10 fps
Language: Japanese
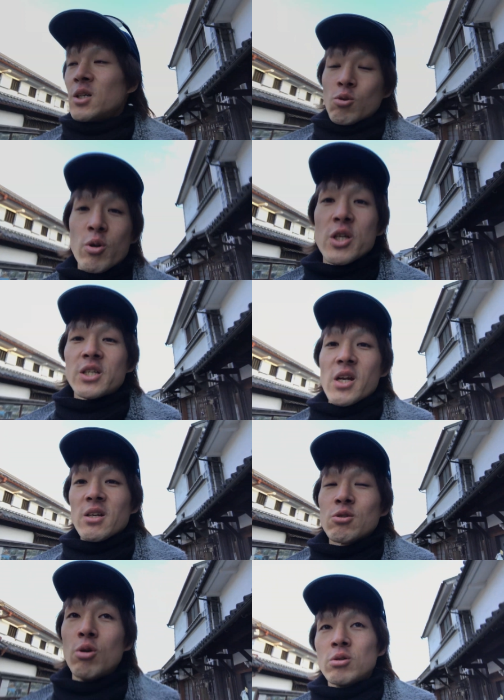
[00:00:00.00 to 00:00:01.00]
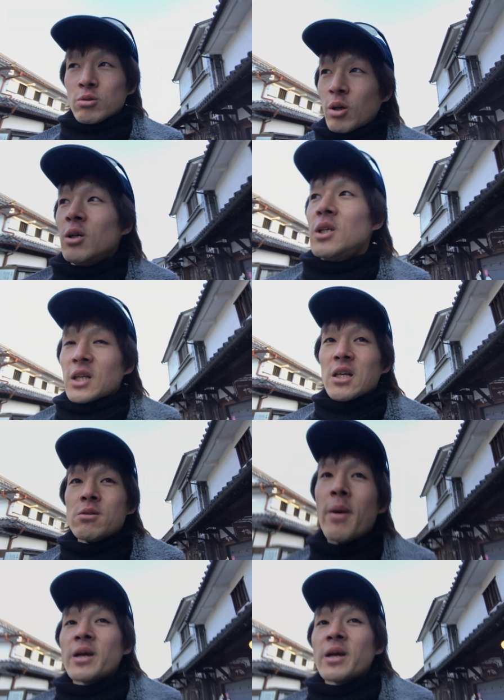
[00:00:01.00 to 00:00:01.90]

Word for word: これしてるなそういうこと単純な